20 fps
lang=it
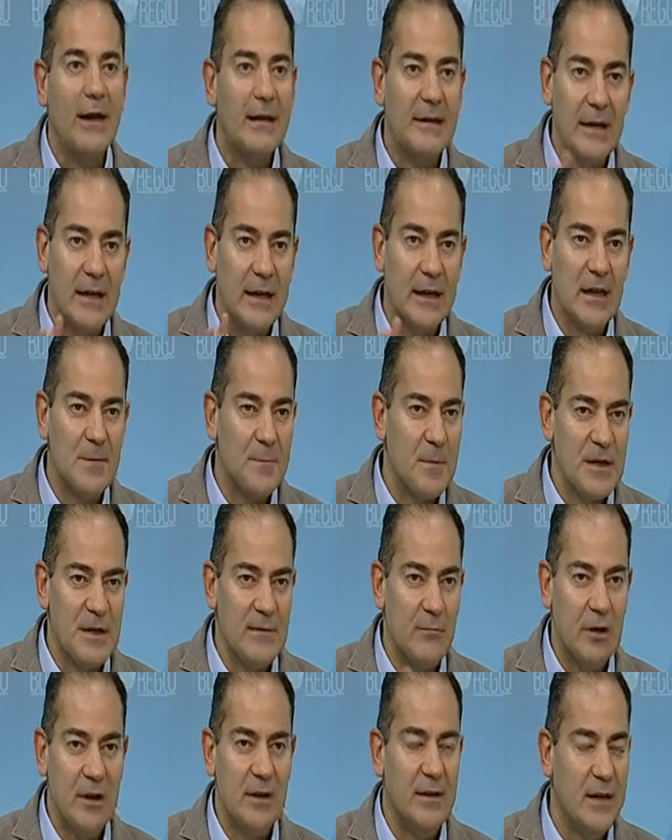cadere
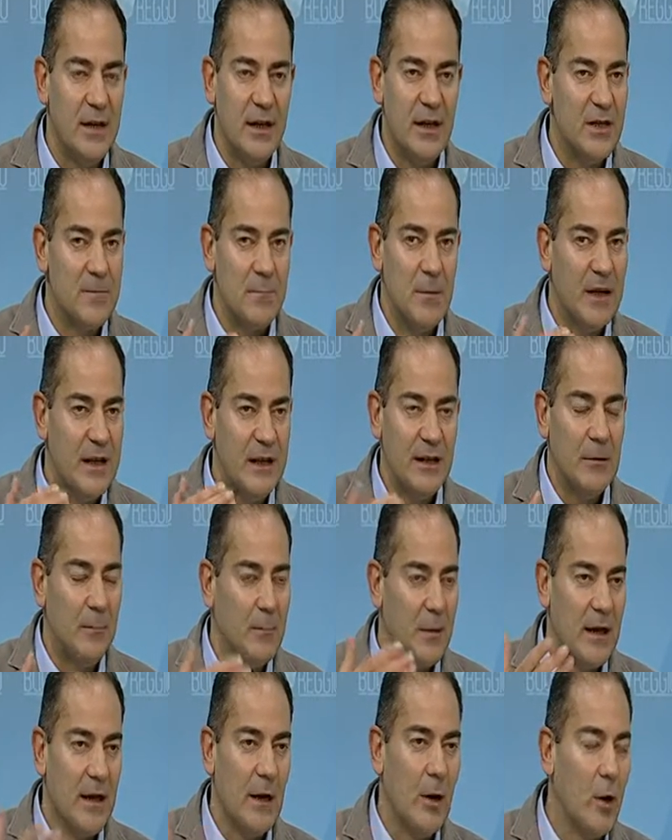spesso e volentieri in specchietti
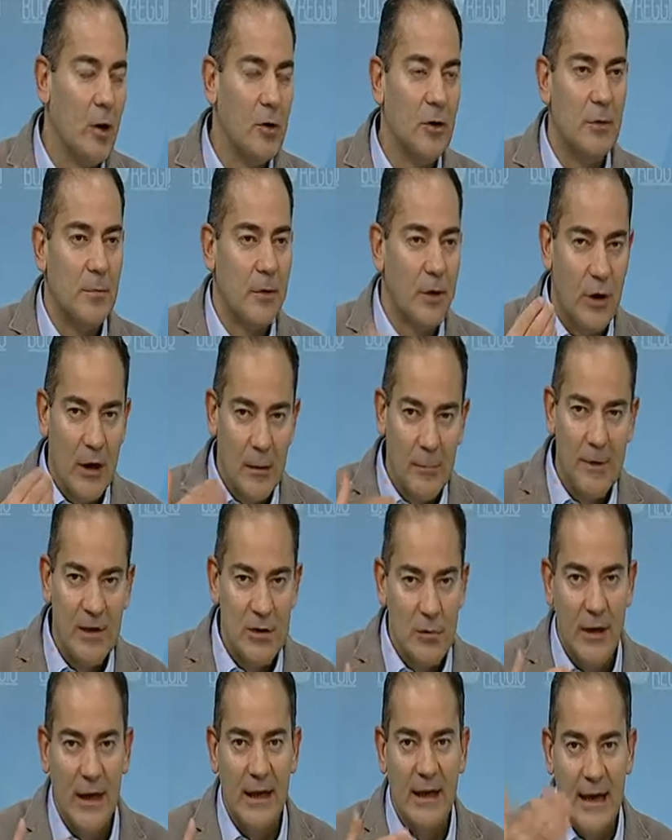per l'allodole, perché io
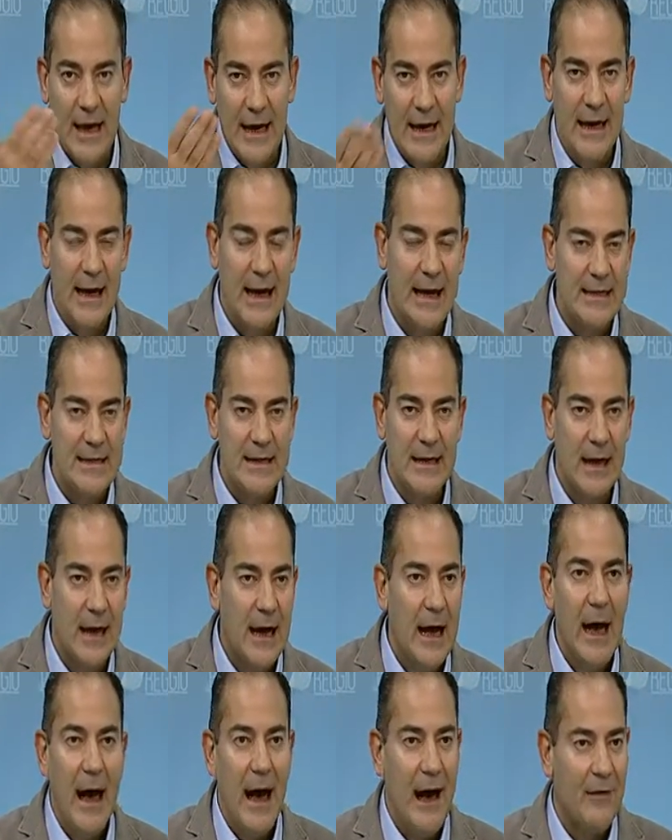capisco che chi è a
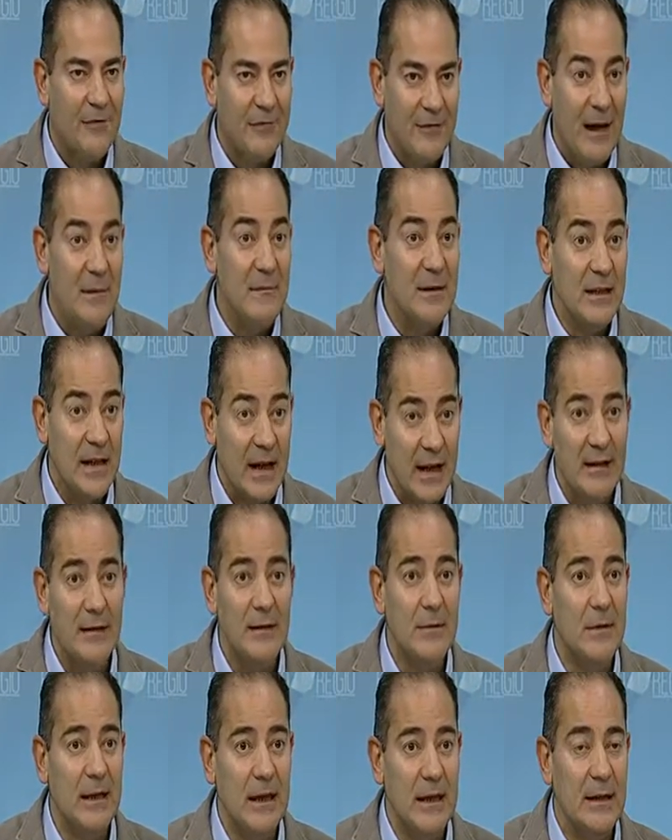casa ha fame di
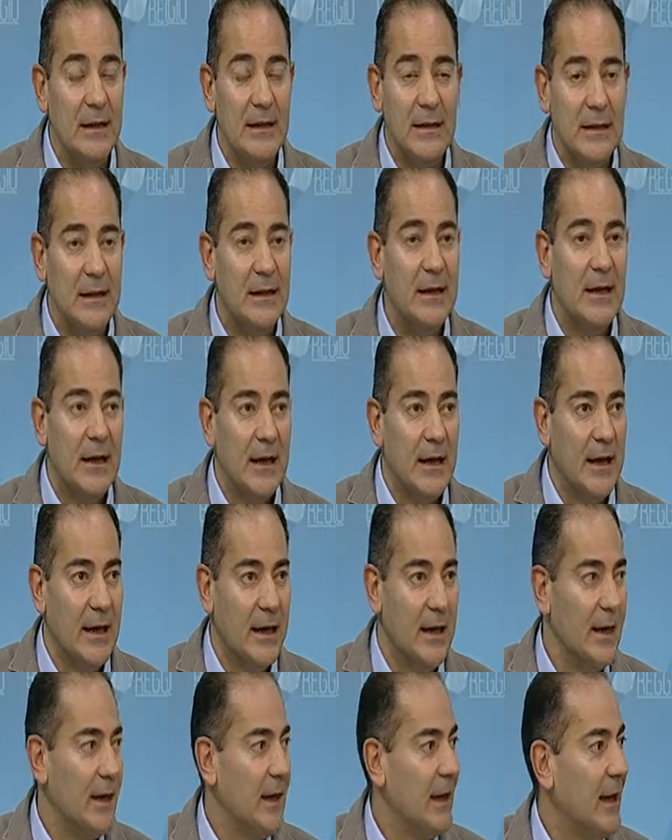rendimenti e